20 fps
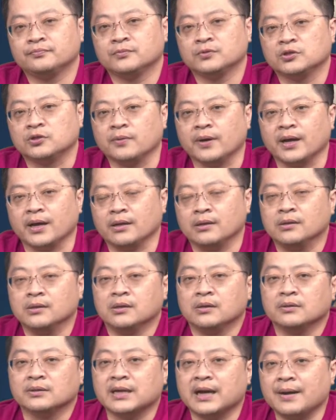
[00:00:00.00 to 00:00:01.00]
对不对？
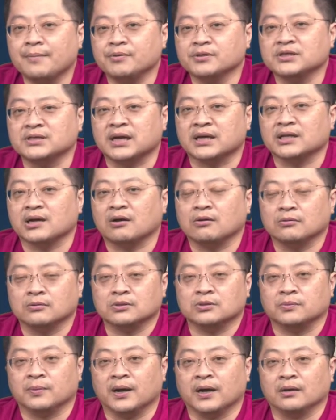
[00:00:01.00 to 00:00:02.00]
他不是拿到
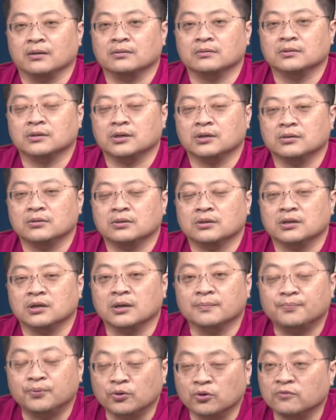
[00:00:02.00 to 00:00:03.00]
怎么
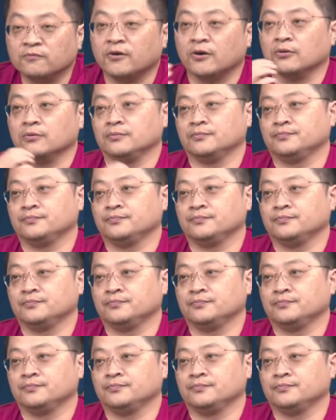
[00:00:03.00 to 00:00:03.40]
样？approval，